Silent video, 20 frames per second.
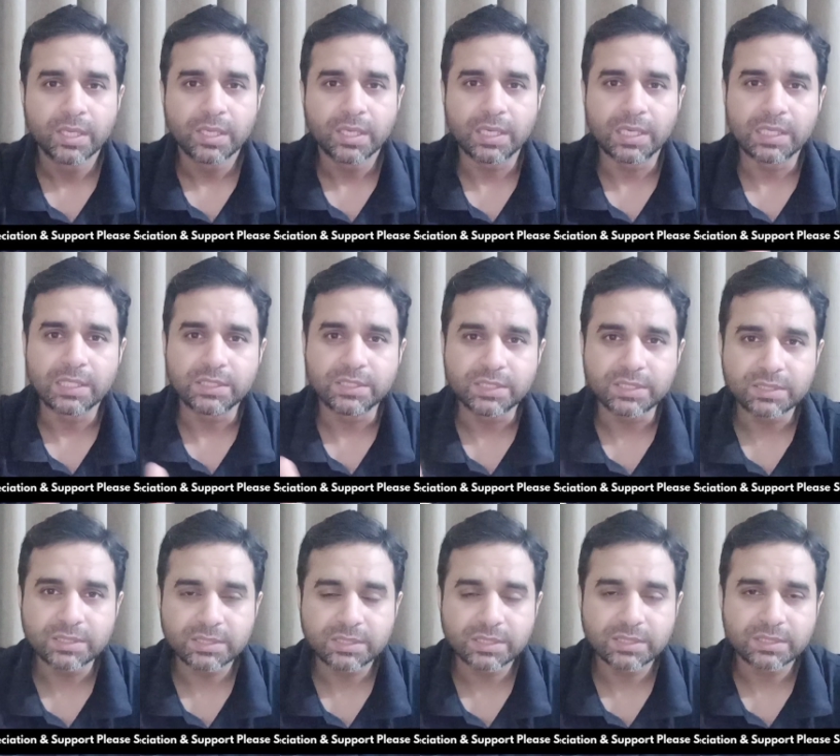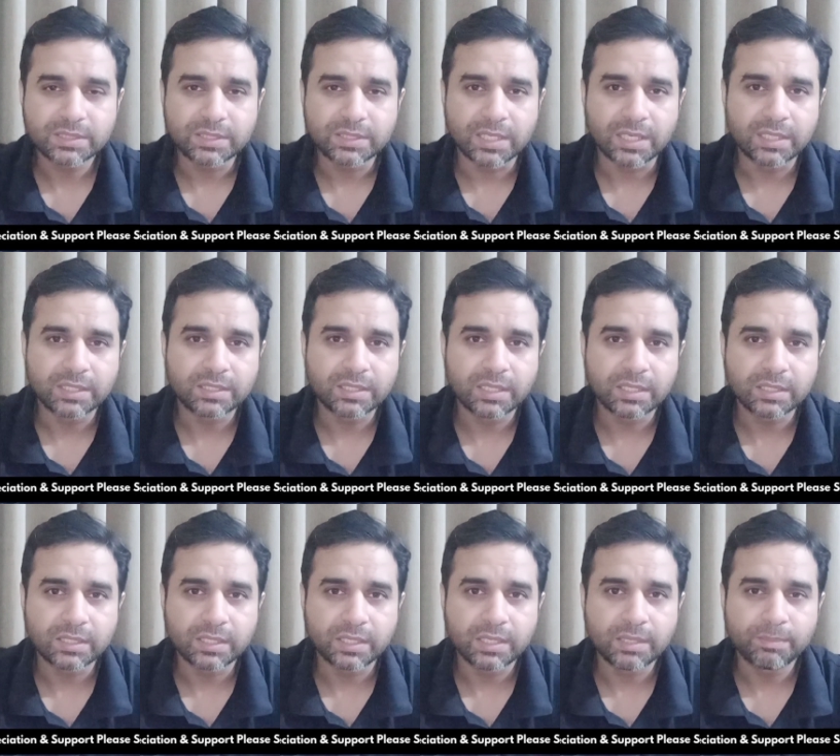चिक से स्टार्ट ना
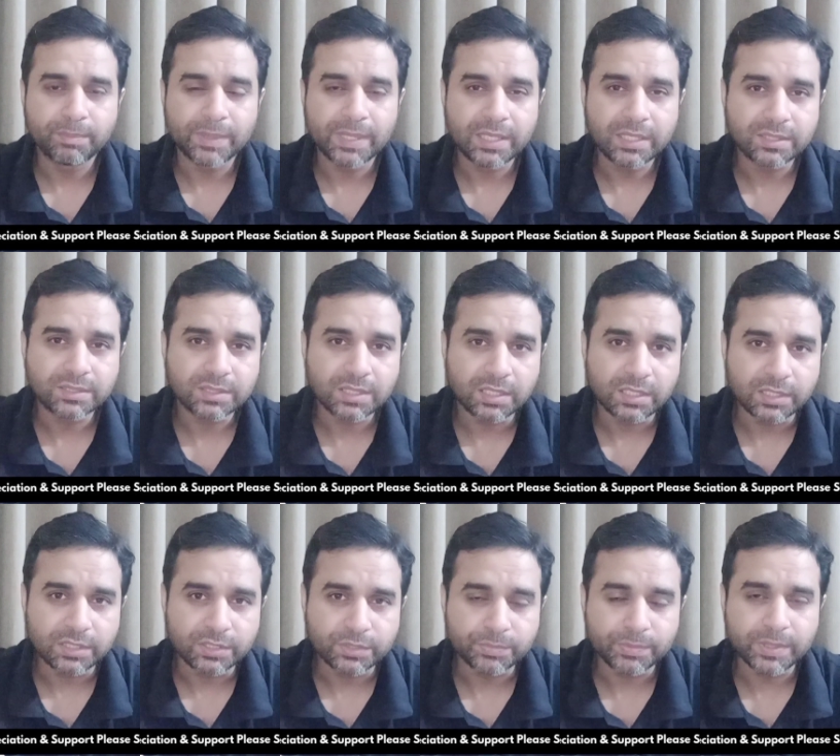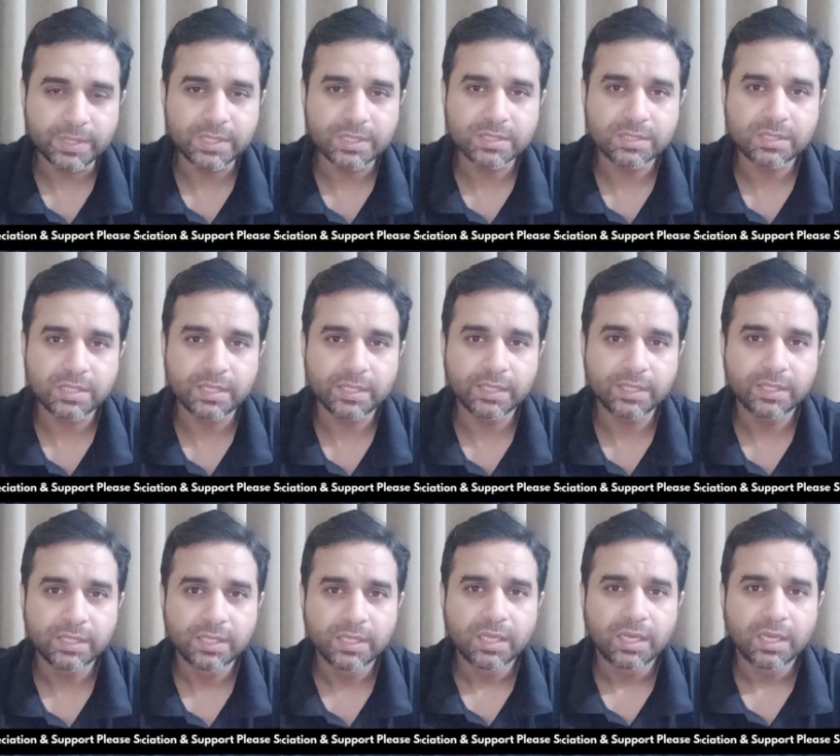करें पहले इसका एक्सपीरियंस लें